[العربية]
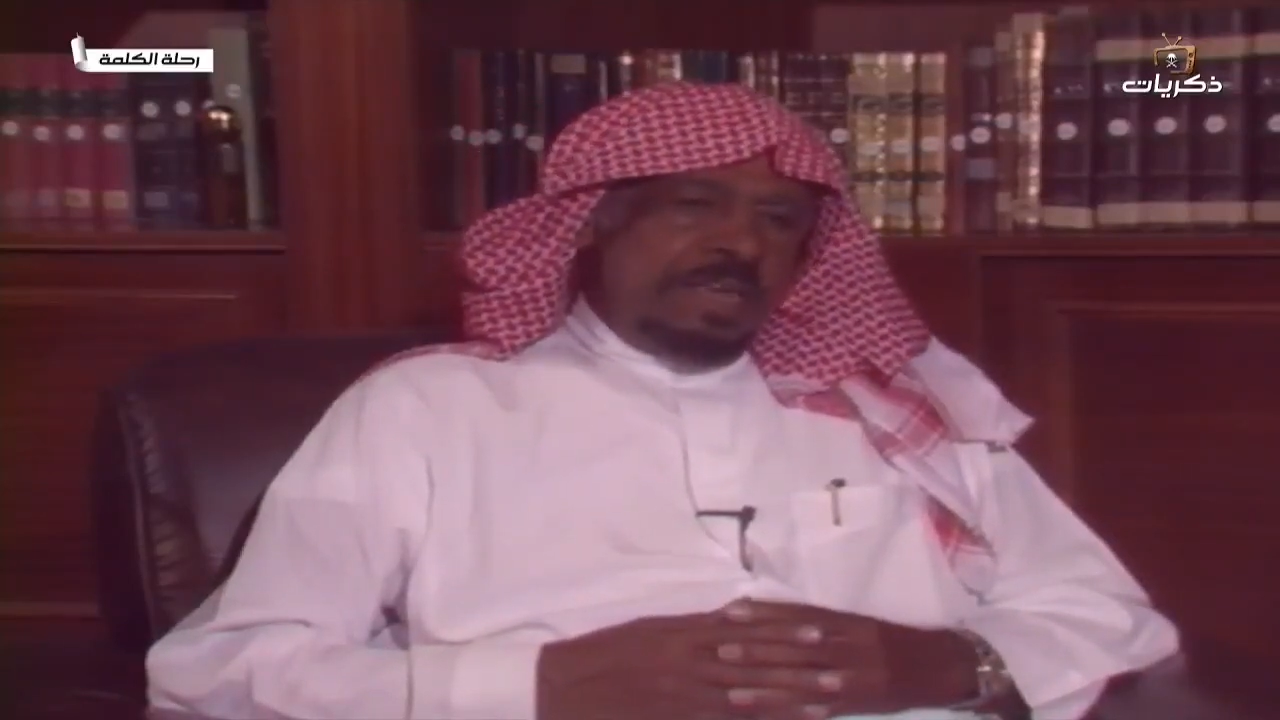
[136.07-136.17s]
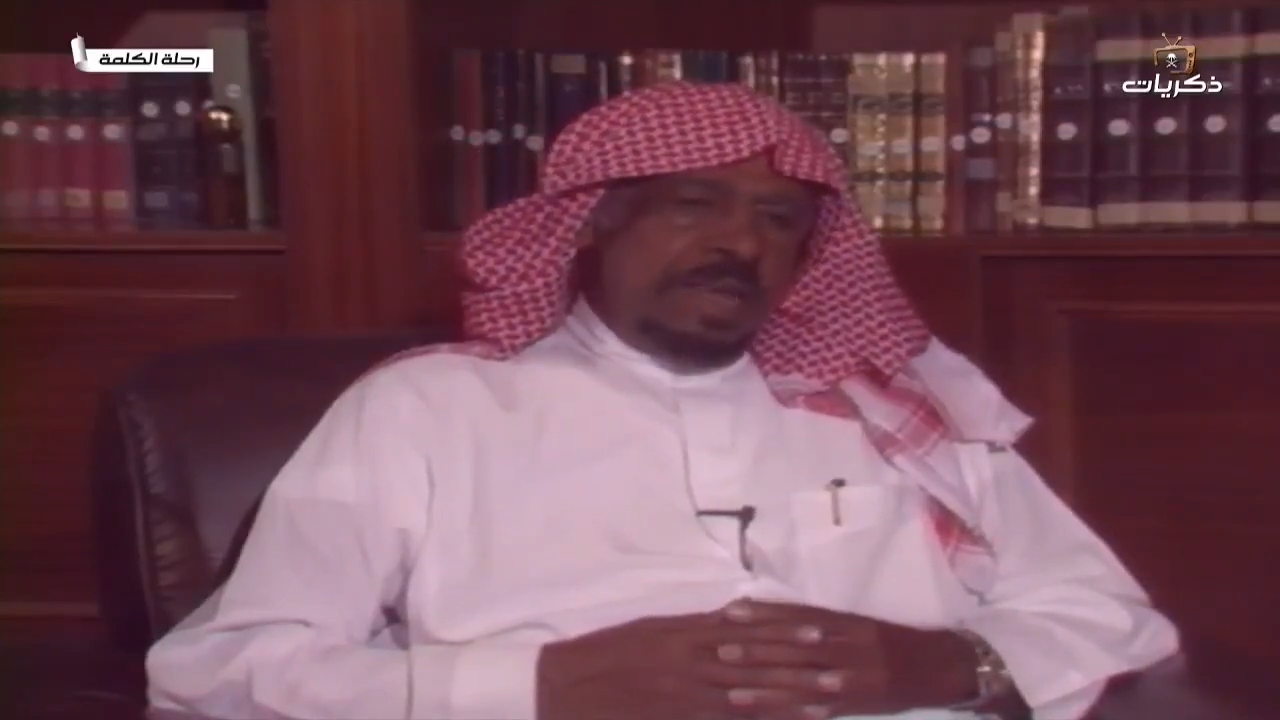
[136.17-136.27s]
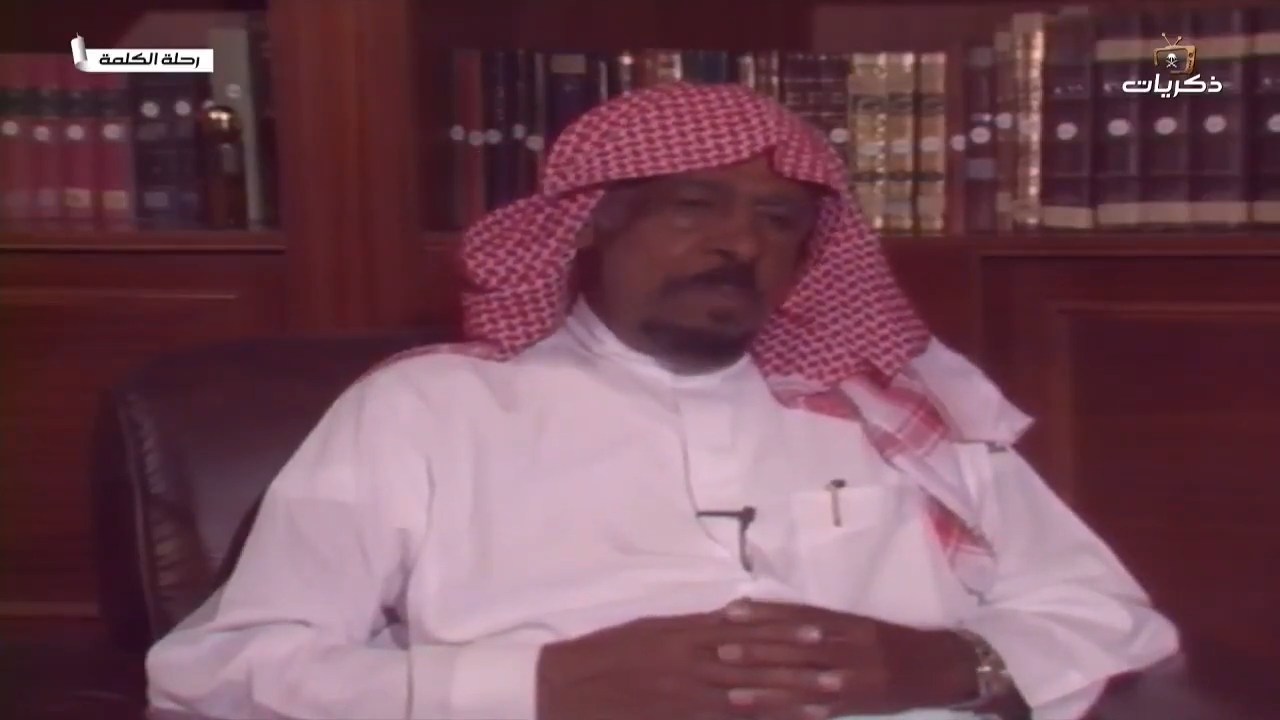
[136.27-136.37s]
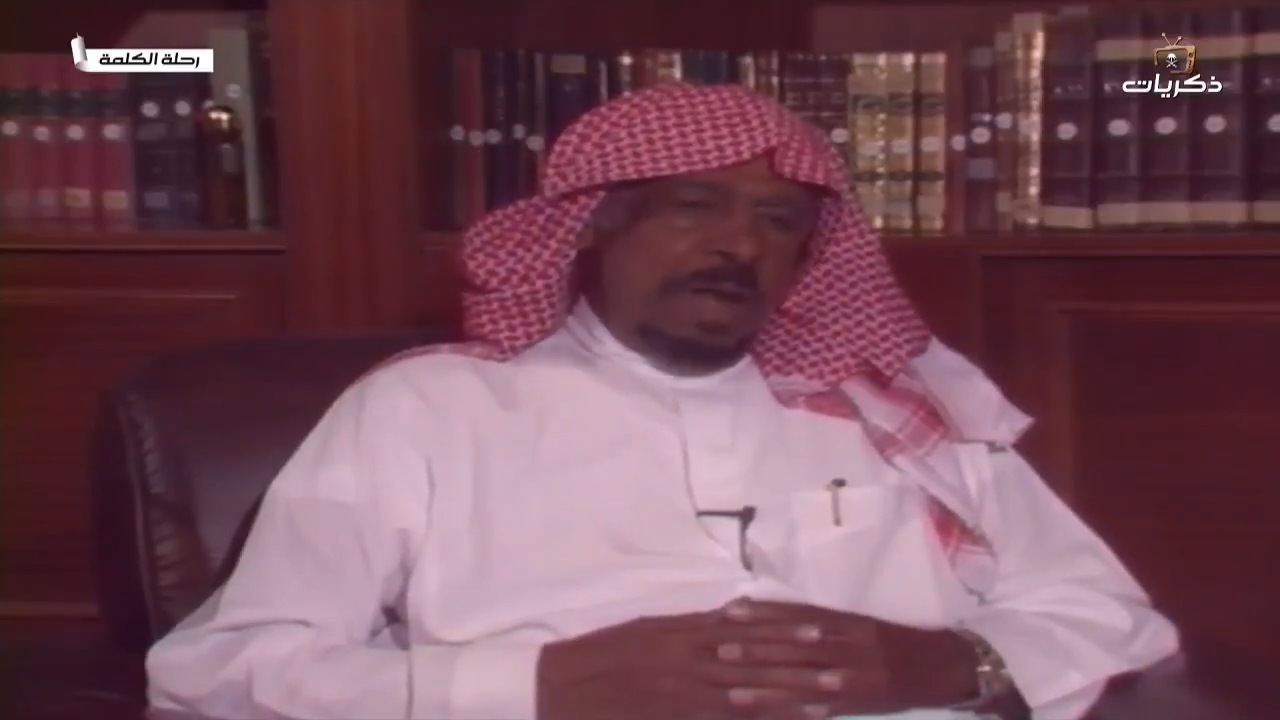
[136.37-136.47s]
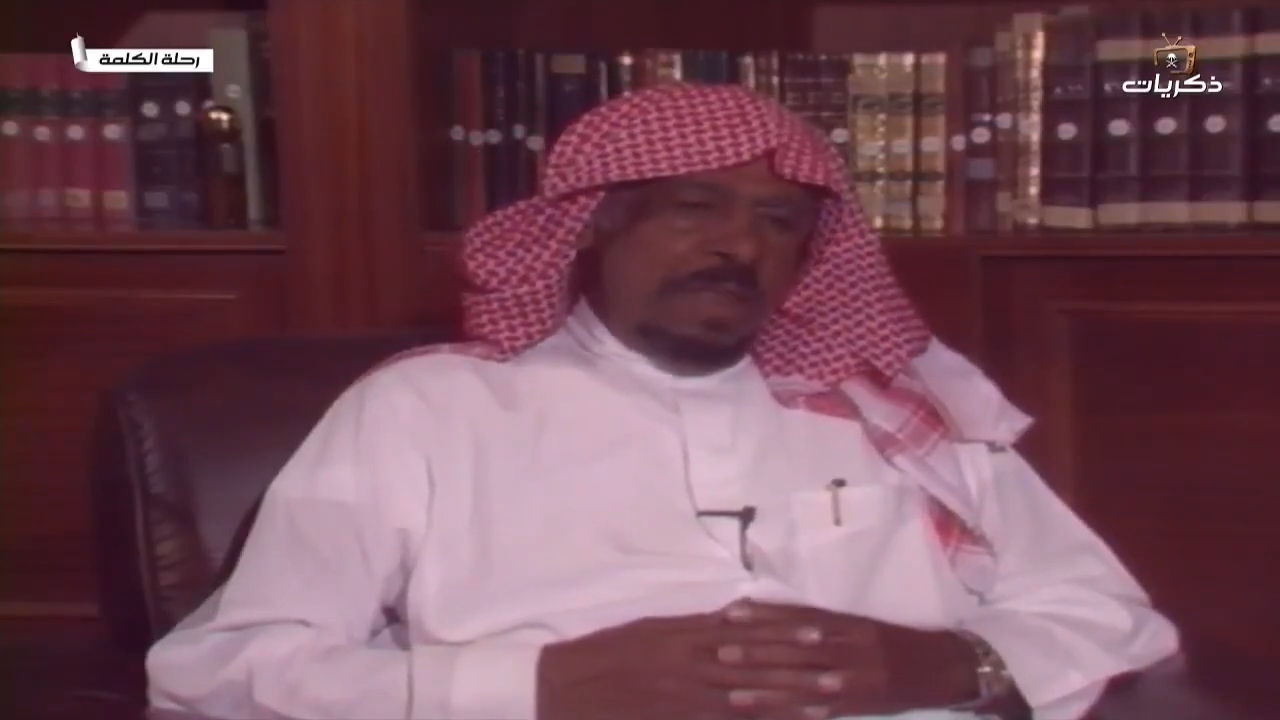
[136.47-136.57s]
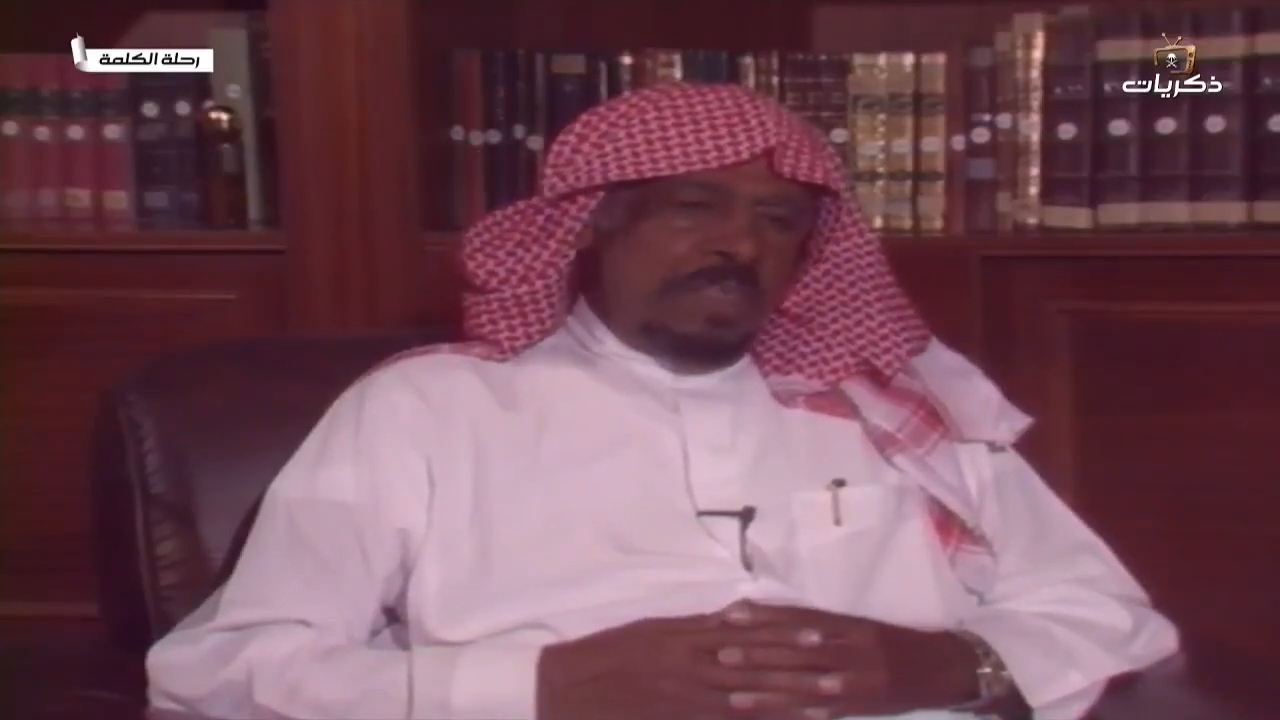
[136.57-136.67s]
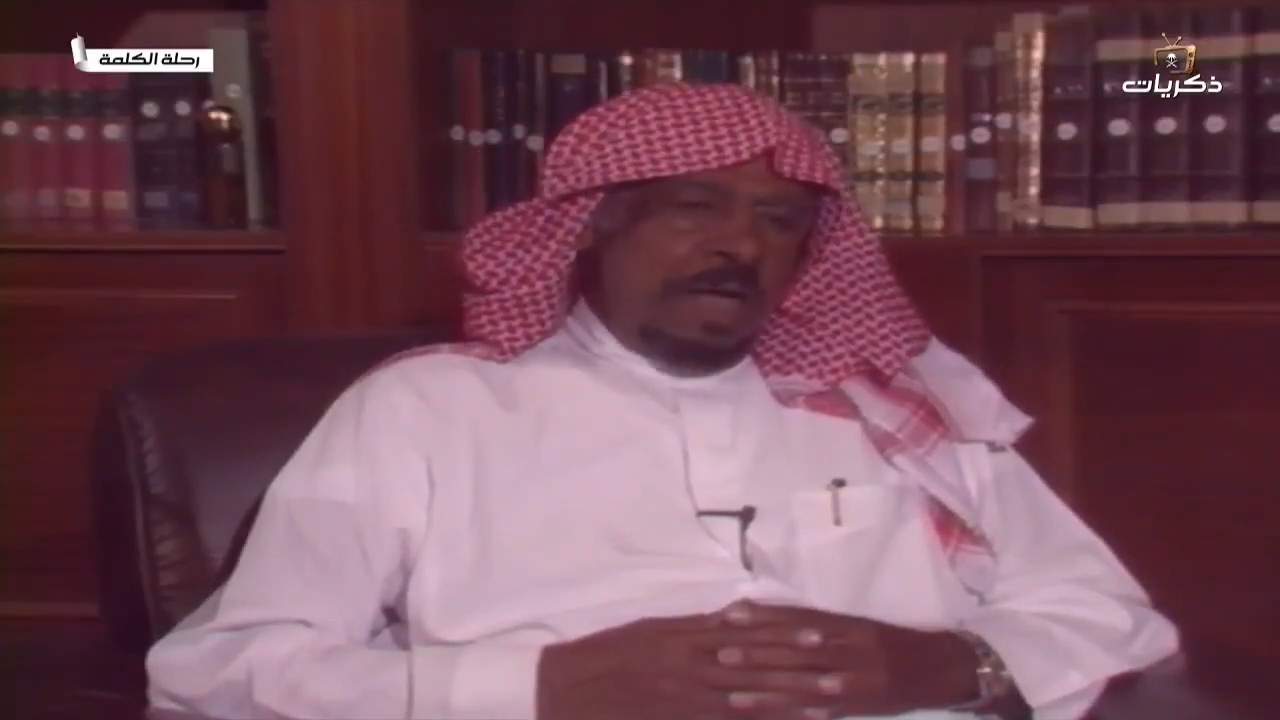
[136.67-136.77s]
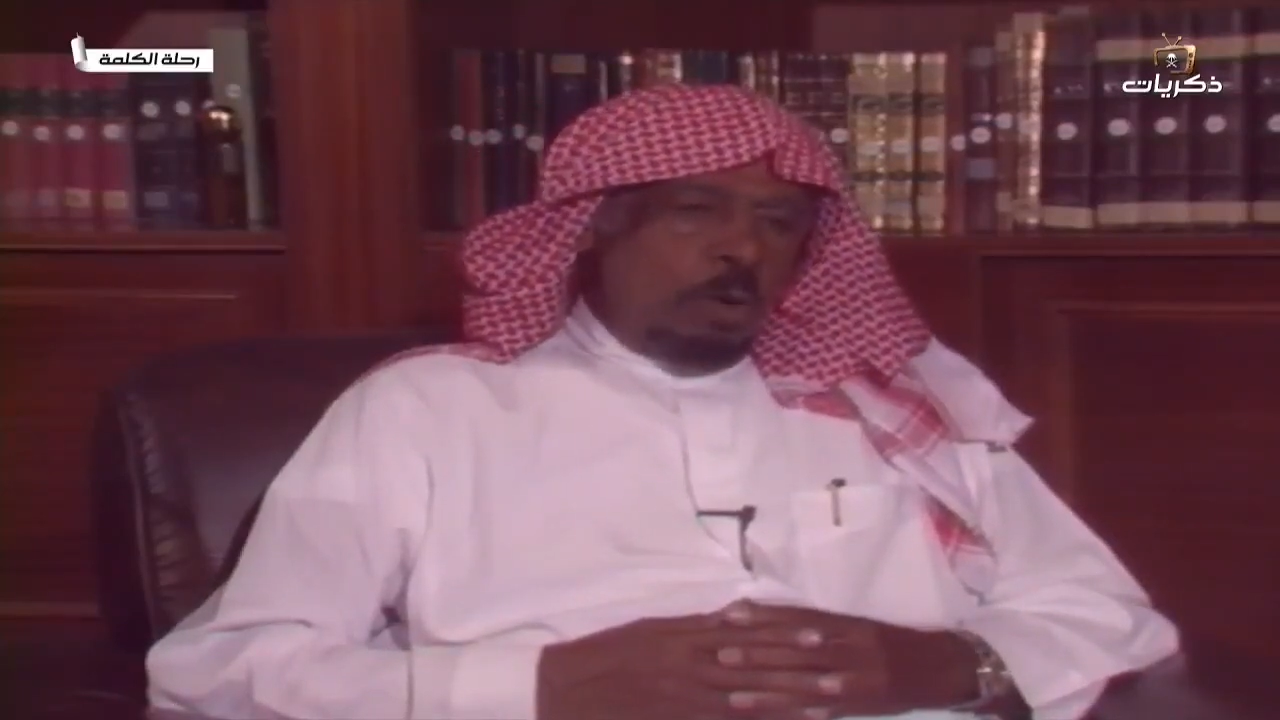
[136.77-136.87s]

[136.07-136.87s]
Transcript: إنما الذي